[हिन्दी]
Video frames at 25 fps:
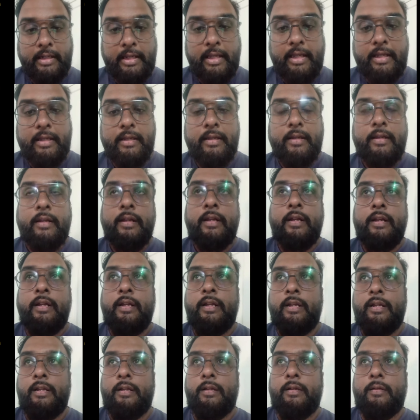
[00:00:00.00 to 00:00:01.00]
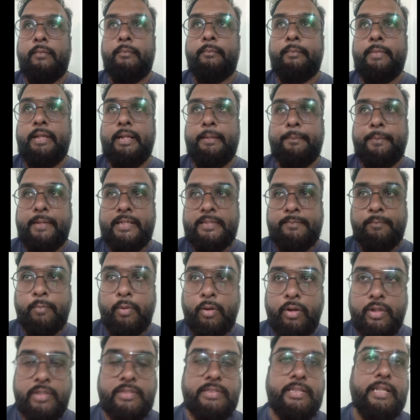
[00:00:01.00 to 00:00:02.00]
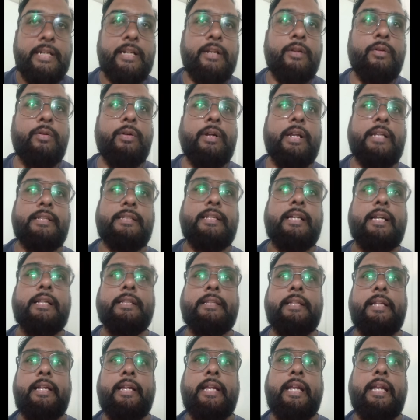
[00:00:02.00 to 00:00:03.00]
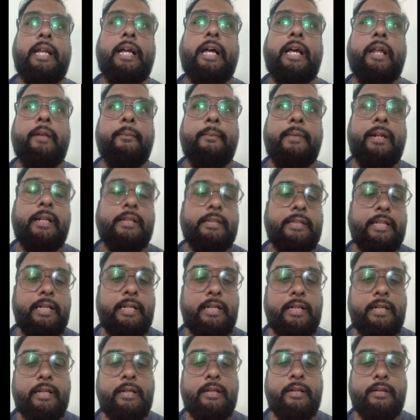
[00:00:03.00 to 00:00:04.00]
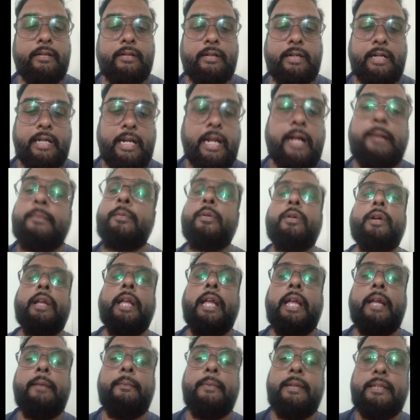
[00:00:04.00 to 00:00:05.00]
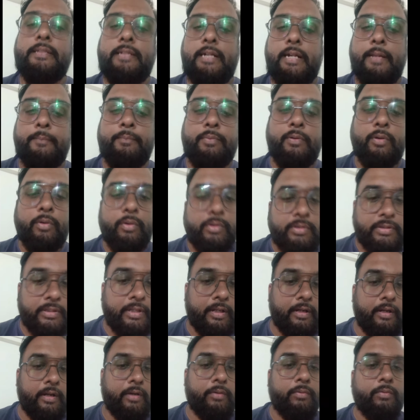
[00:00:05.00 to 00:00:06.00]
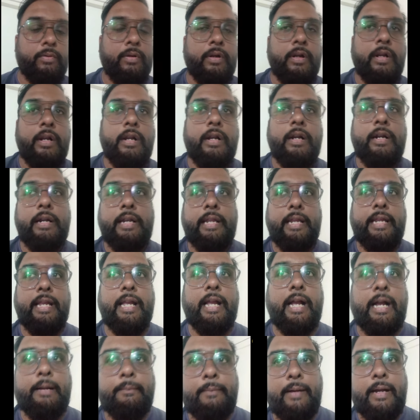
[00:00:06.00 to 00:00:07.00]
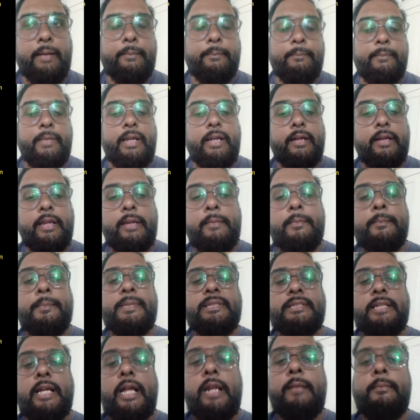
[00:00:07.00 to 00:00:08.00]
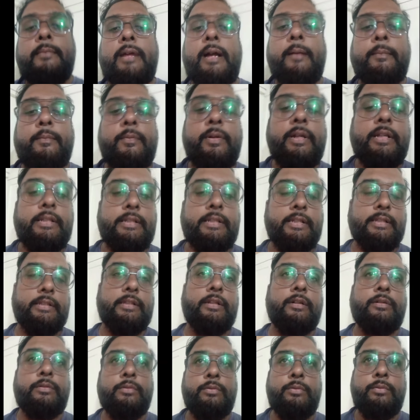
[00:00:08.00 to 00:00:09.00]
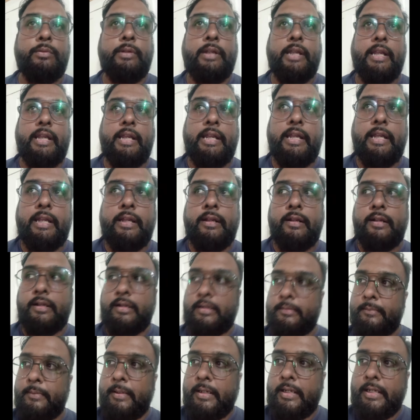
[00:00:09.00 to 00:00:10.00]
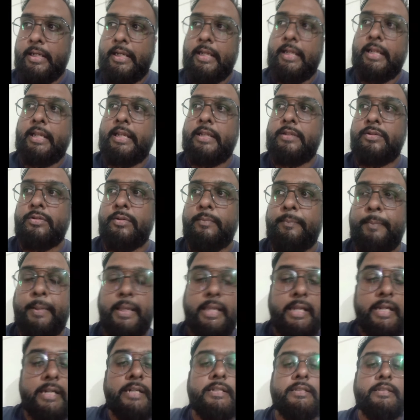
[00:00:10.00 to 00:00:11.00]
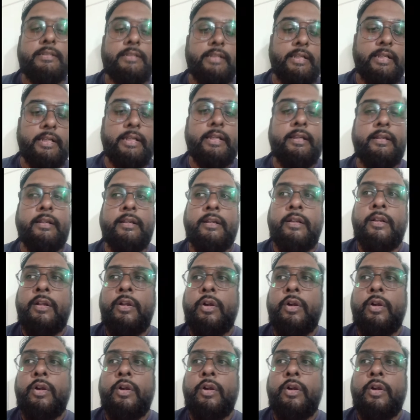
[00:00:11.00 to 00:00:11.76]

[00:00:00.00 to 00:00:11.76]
ठीक है मेरे पास बहुत सारे लोग ऐसे आते हैं कि यार मेरा दिल ख़राब हो गया है मैं सेटअप क्लोज़ कर रहा हूँ ठीक है अब आप मैं की मिसाल मैं आपको ये देता हूँ कि हमारे जो पेरेंट्स थे